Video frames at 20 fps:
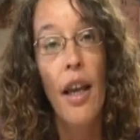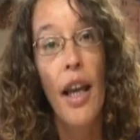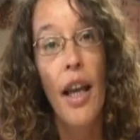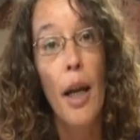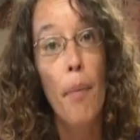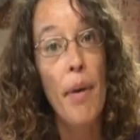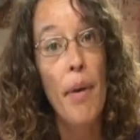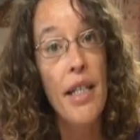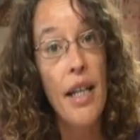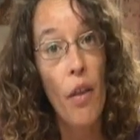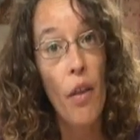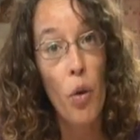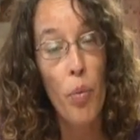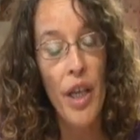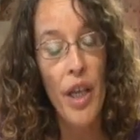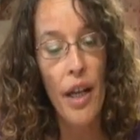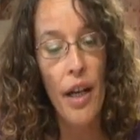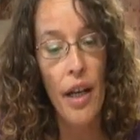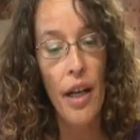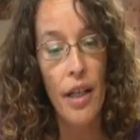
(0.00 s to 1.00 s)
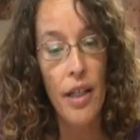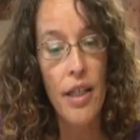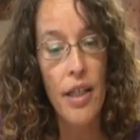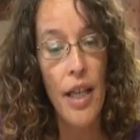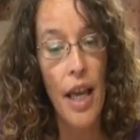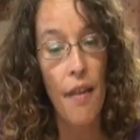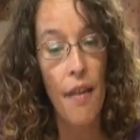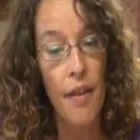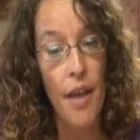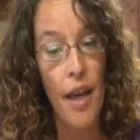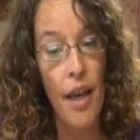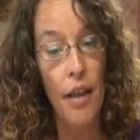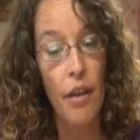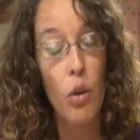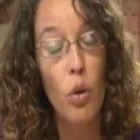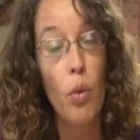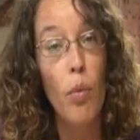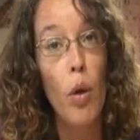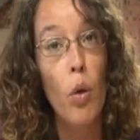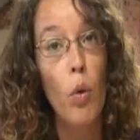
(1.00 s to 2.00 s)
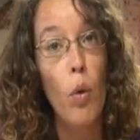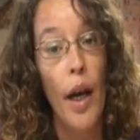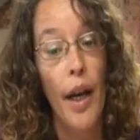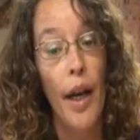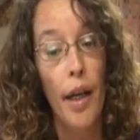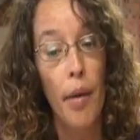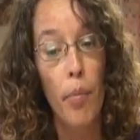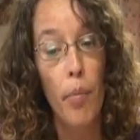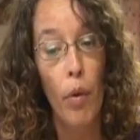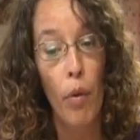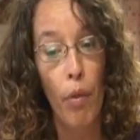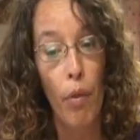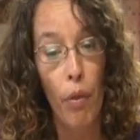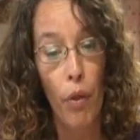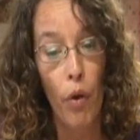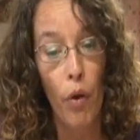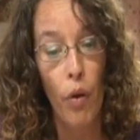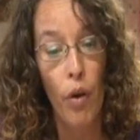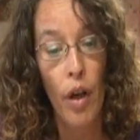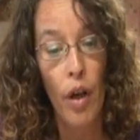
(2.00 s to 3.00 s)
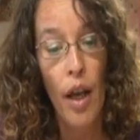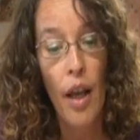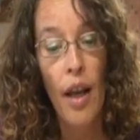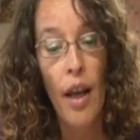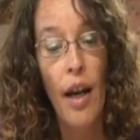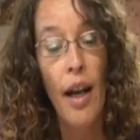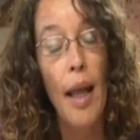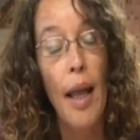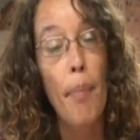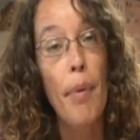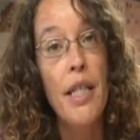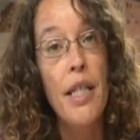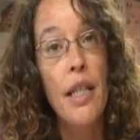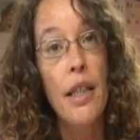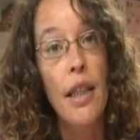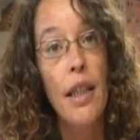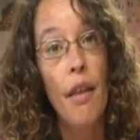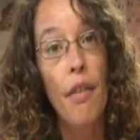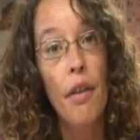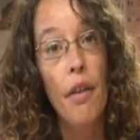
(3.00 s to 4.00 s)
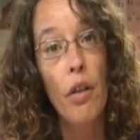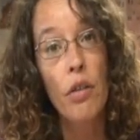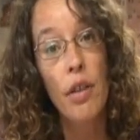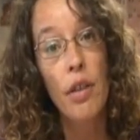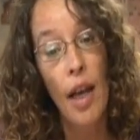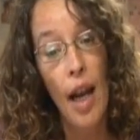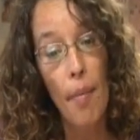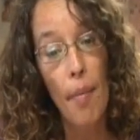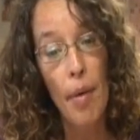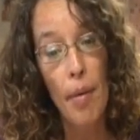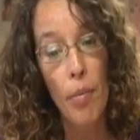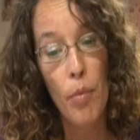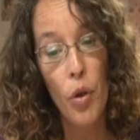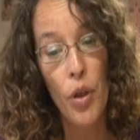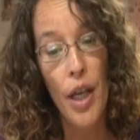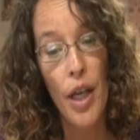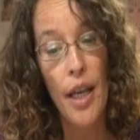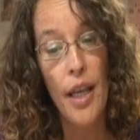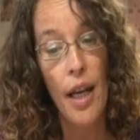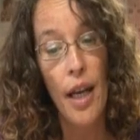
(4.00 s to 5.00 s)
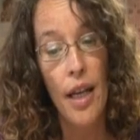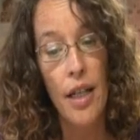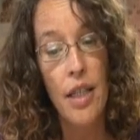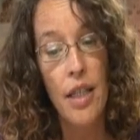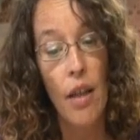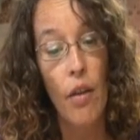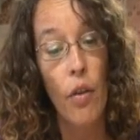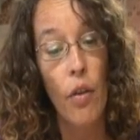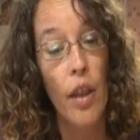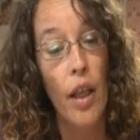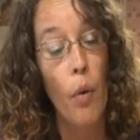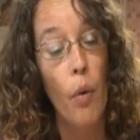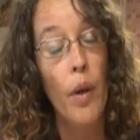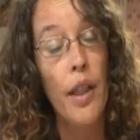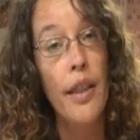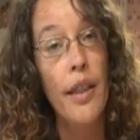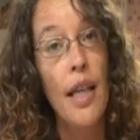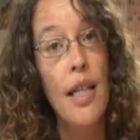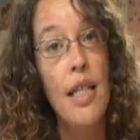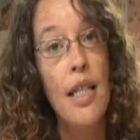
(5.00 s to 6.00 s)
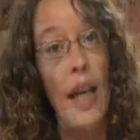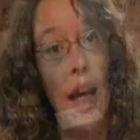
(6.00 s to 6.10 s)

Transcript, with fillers: El pasado viernes, día 10, tuvo lugar en Monzón la presentación de la memoria y el estado de cuentas